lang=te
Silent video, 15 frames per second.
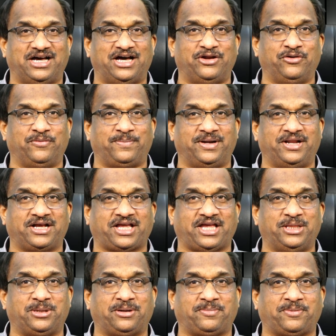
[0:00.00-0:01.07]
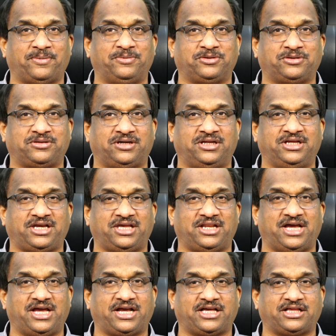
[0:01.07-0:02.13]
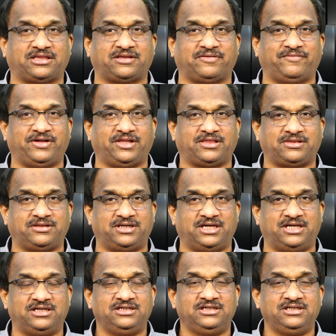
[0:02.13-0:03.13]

ఆరోపణ కేంద్ర ప్రభుత్వానికి నాయకత్వం వహిస్తున్న